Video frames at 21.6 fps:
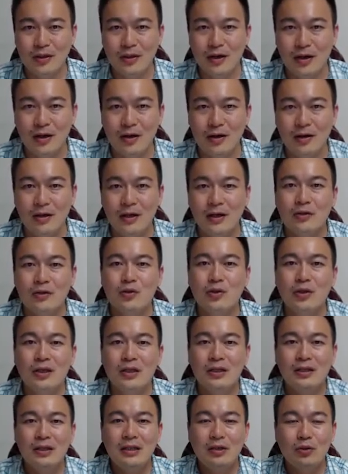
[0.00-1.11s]
好，所以
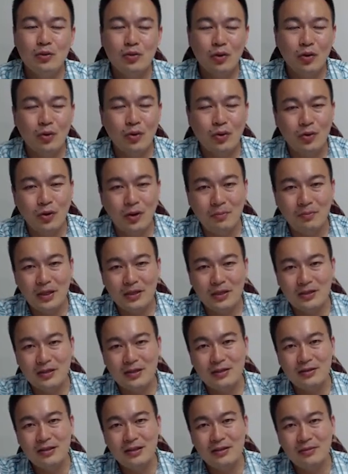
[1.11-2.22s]
例如说，我原本
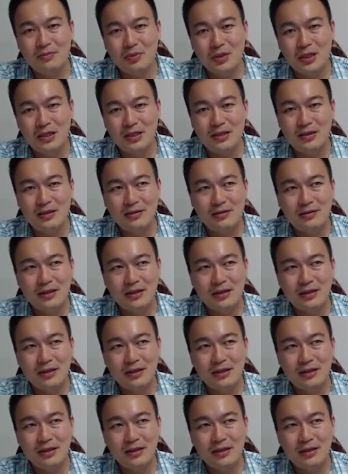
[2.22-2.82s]
设计 P，